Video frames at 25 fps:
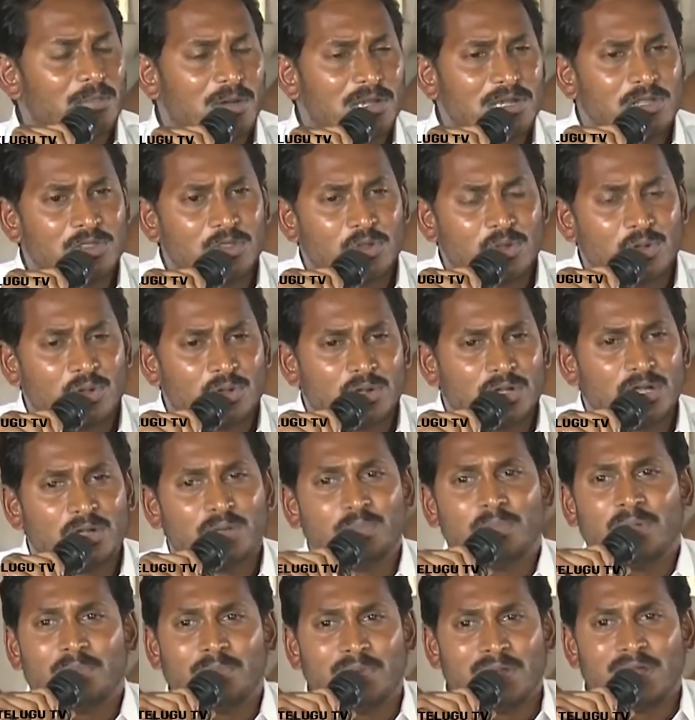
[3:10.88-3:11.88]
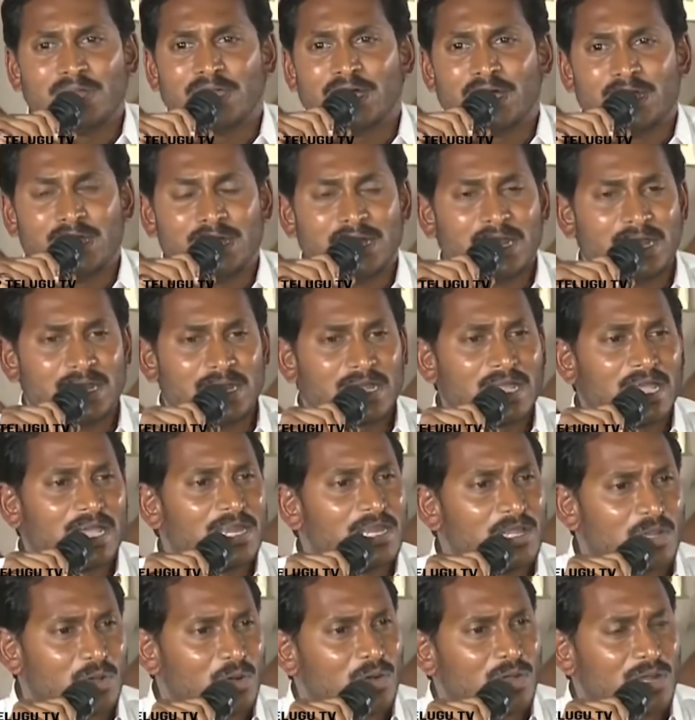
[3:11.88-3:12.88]
ఏమనిందరు నేను మిమ్మల్ని కానీ నన్ను
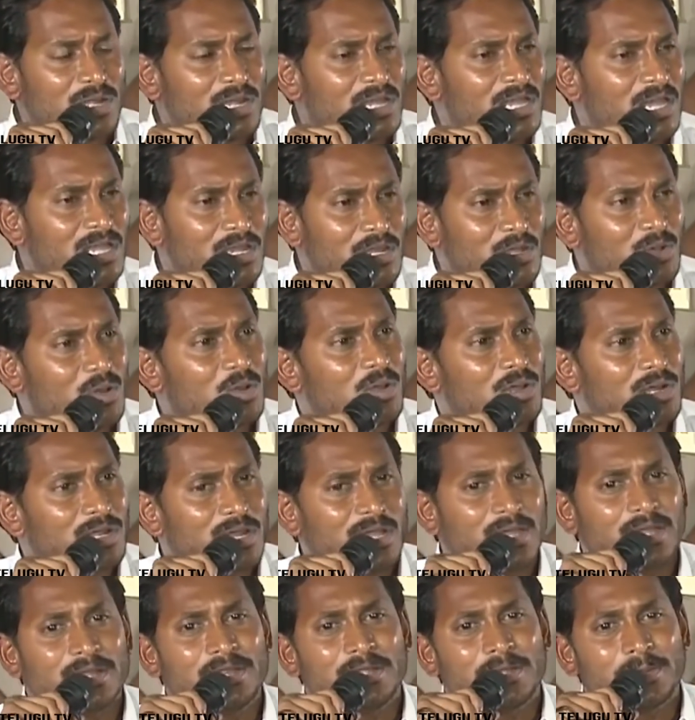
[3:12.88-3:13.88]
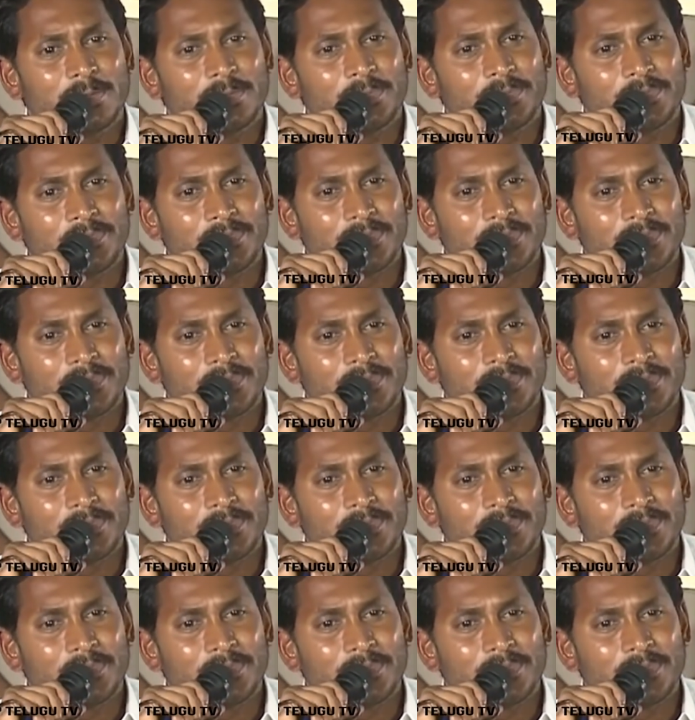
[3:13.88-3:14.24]
కానీ ఇంకొకరిని కానీ ఇంకొకరిని కానీ